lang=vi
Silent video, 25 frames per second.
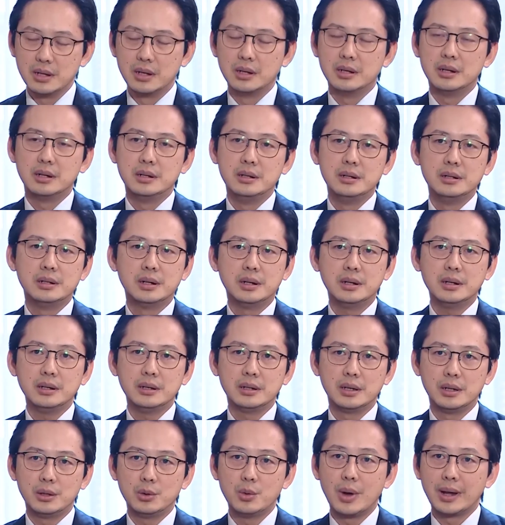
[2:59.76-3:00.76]
tăng cường hơn
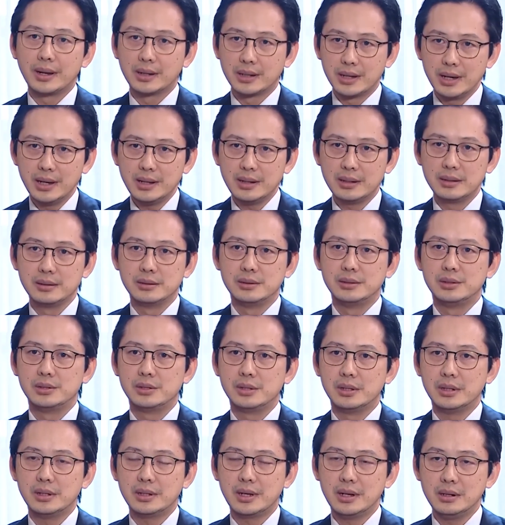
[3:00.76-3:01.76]
nữa cái đoàn kết
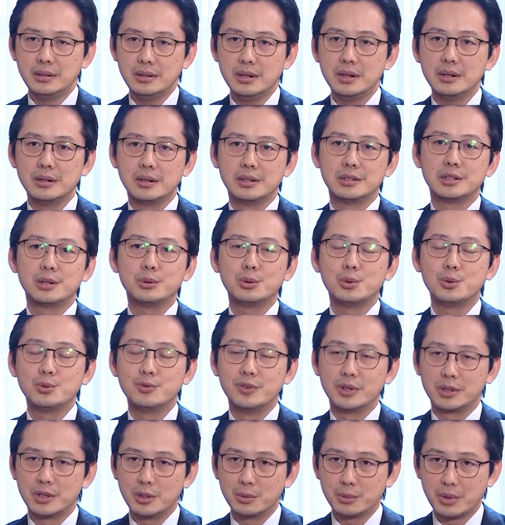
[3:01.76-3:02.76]
giữa các nước ở trong
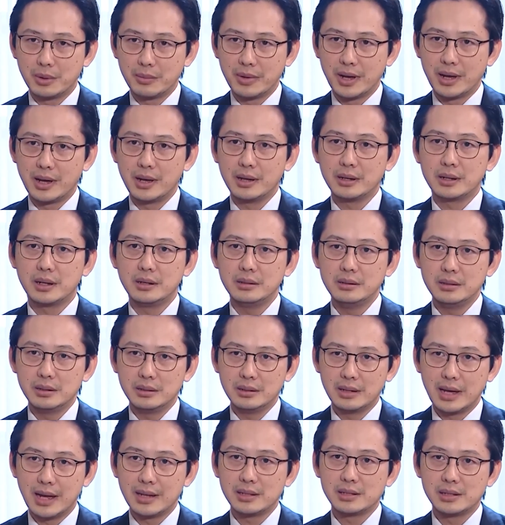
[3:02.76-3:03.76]
khu vực Đông Nam Á, các
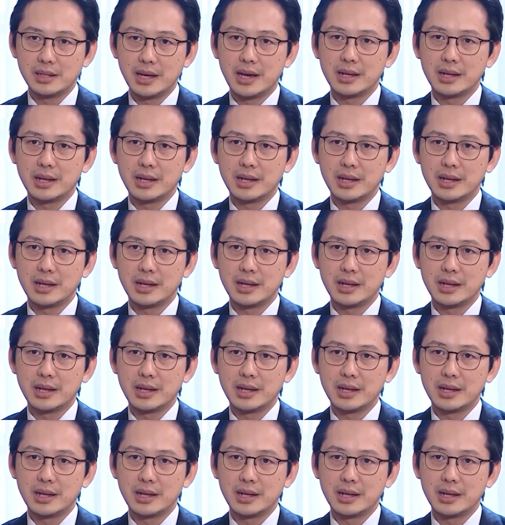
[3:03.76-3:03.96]
nước